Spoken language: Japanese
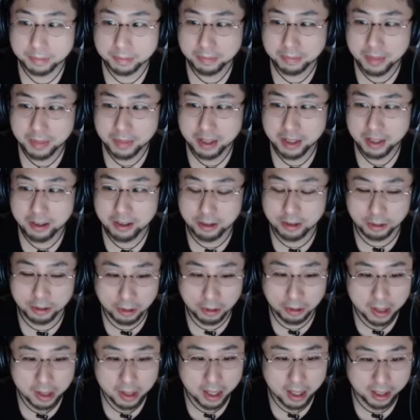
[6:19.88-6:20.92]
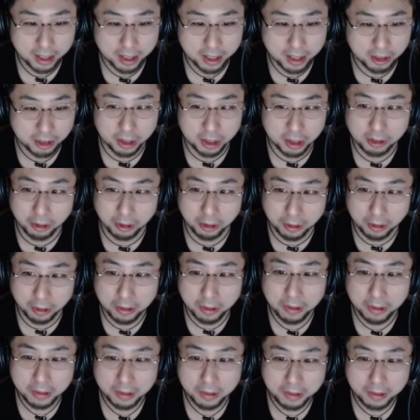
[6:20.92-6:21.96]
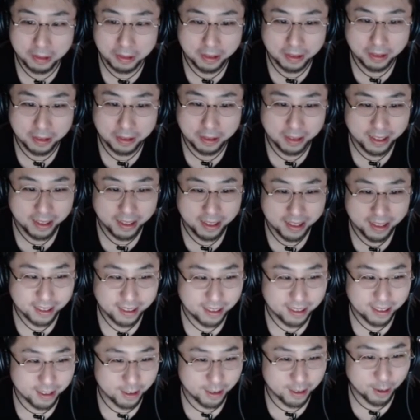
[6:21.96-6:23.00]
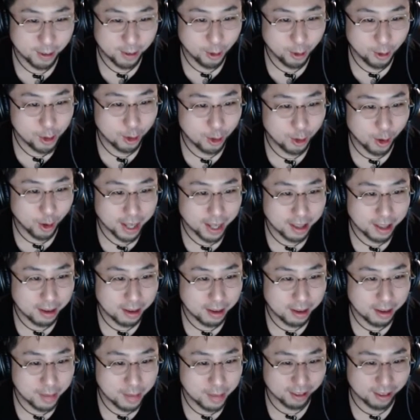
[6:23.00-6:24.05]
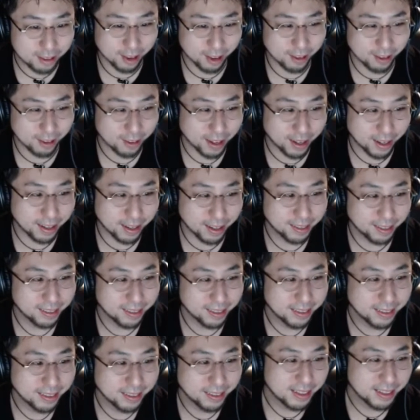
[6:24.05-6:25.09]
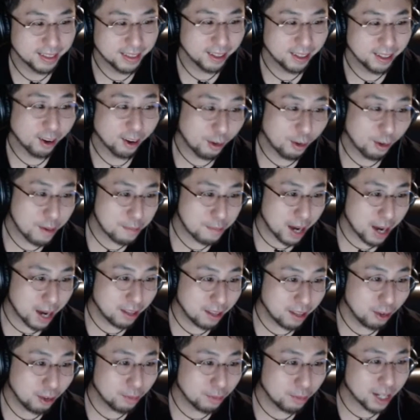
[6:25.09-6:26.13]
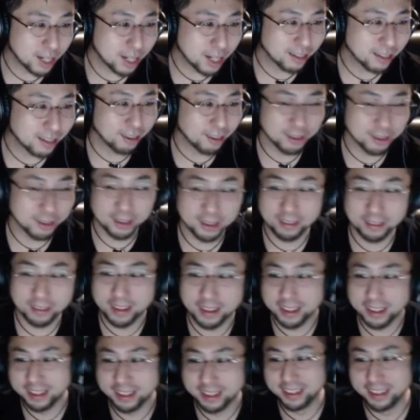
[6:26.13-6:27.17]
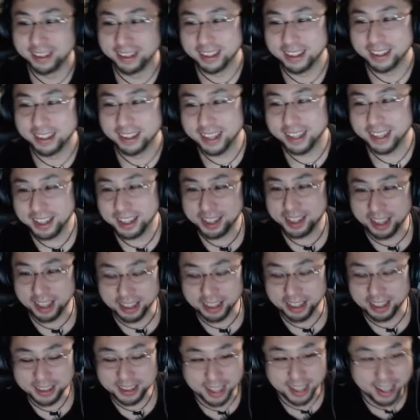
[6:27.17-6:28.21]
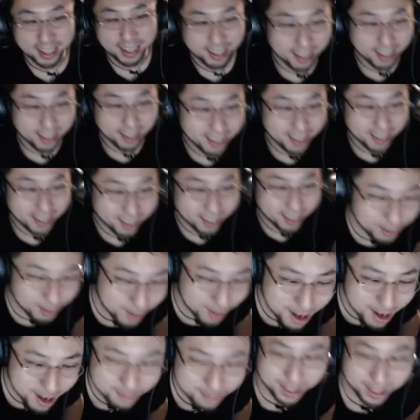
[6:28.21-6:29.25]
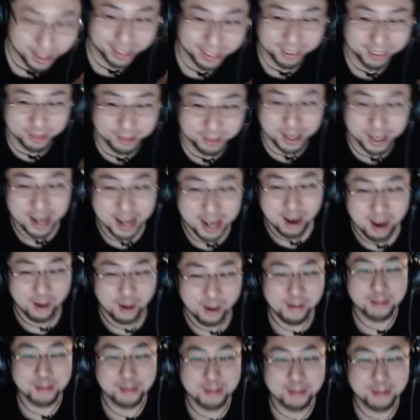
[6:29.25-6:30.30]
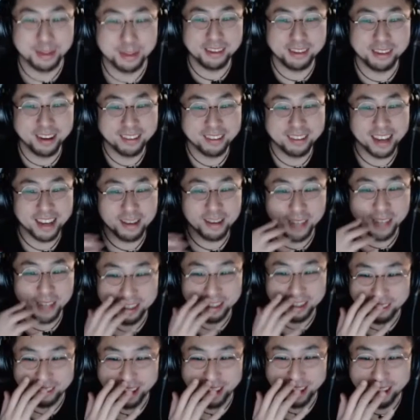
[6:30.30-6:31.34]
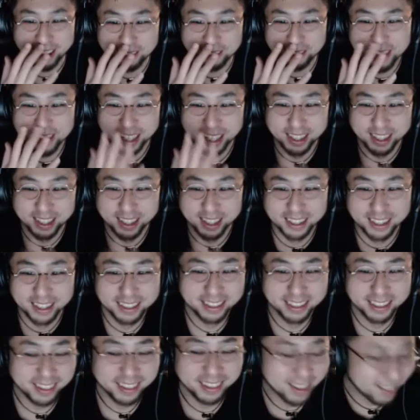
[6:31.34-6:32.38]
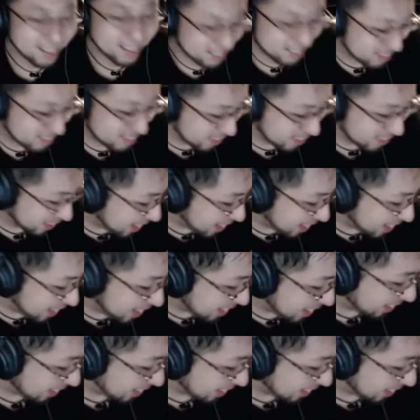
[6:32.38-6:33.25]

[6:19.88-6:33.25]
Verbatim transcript: すごい化粧でしょすごいド派手なメイクだよね。お前バンドマンかよっていう。カイチいらっしゃい。お前バンドマン、お前ビジュアル系バンドかよって。すげえな。